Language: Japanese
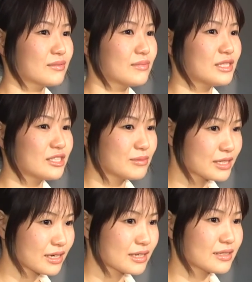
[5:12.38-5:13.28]
う導
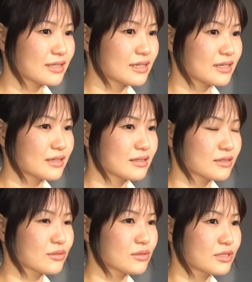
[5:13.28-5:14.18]
かれて
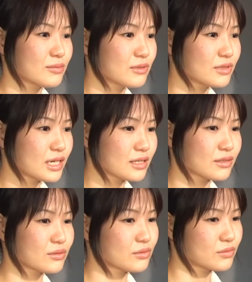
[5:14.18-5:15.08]
その自分が
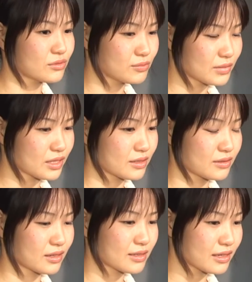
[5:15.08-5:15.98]
その運命
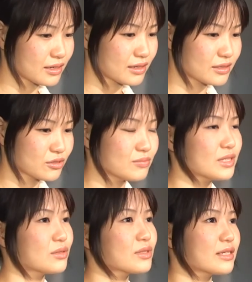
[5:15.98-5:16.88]
与えられた運
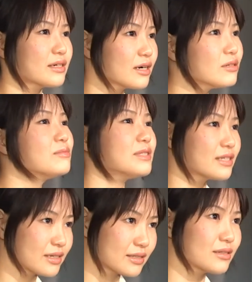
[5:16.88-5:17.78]
命と戦うみ
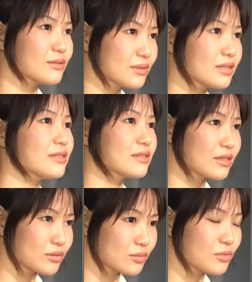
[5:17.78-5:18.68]
たいな人なんですけ
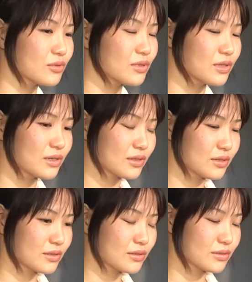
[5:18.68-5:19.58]
れども
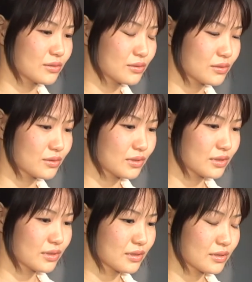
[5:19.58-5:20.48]
その。
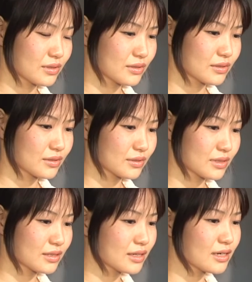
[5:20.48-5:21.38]

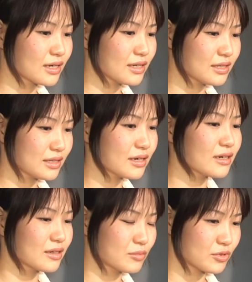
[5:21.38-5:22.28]
戦いなが
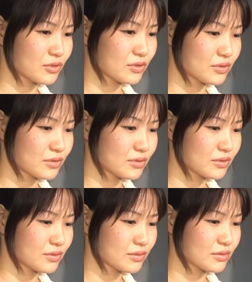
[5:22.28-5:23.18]
らも
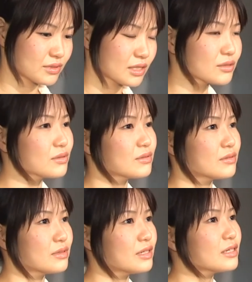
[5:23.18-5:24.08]
ちゃんと
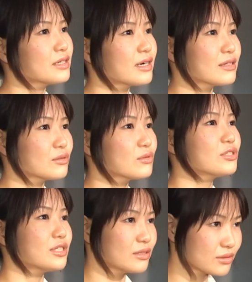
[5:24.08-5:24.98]
中で葛藤
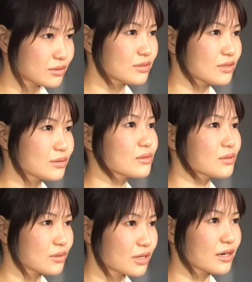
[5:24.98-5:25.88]
してるっていうとこ
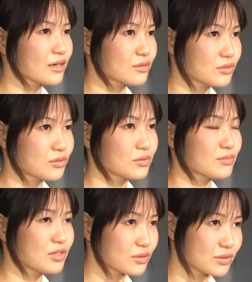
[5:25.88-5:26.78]
ろが彼女の
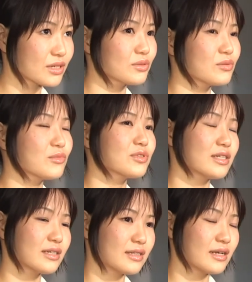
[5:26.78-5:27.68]
魅力だと思っ
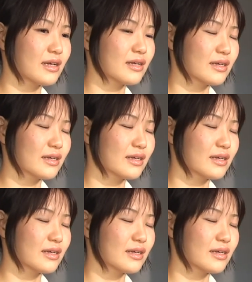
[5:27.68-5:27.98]
ていて